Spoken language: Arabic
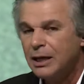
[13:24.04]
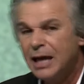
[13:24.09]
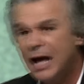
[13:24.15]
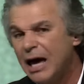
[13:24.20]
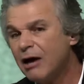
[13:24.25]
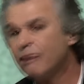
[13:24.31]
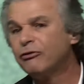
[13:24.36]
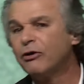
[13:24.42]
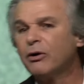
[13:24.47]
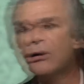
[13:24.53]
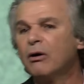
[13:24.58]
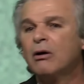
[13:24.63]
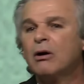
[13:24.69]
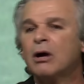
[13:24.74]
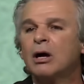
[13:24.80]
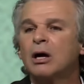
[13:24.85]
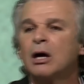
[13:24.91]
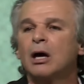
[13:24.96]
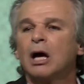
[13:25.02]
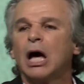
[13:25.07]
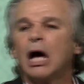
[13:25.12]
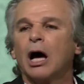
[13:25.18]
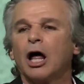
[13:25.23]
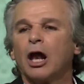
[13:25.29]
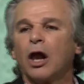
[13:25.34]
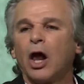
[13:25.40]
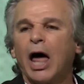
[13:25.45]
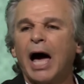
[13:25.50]
لا تسمح
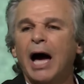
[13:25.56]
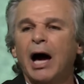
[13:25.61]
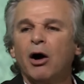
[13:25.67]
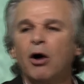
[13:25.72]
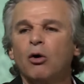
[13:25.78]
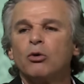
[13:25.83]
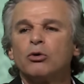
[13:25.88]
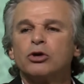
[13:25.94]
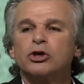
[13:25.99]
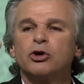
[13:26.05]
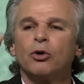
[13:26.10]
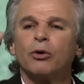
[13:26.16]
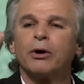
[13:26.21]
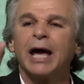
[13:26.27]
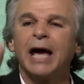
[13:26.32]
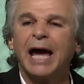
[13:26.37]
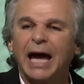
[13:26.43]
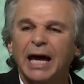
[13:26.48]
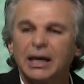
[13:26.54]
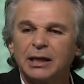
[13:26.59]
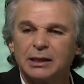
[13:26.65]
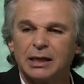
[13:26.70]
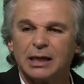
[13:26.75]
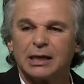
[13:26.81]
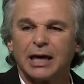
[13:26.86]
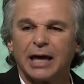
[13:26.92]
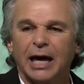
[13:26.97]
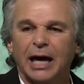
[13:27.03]
أن الإعاقة اللي
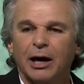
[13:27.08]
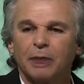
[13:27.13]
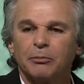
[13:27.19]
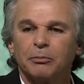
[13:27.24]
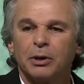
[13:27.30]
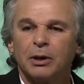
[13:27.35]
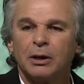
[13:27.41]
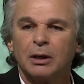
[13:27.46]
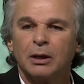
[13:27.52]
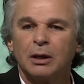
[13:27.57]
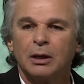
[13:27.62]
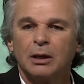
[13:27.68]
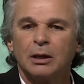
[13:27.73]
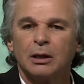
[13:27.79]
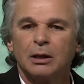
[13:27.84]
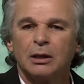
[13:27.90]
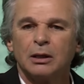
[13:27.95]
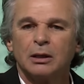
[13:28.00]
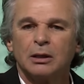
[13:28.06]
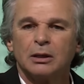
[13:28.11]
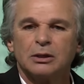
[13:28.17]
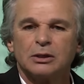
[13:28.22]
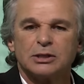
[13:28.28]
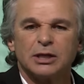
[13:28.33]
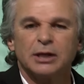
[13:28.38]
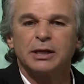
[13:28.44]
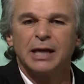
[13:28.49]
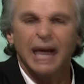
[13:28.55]
عندك
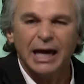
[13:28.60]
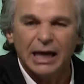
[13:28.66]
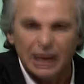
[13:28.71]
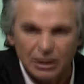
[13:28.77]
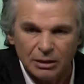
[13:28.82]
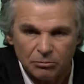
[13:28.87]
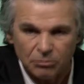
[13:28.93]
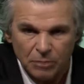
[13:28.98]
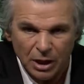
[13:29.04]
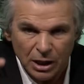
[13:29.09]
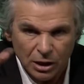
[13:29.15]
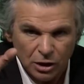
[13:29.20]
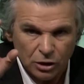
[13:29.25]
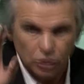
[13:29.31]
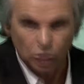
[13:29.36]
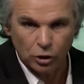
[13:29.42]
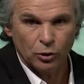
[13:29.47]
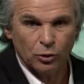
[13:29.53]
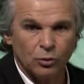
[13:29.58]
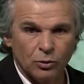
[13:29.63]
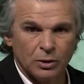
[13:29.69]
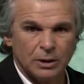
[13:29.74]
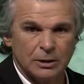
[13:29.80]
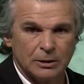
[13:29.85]
إنها تسميك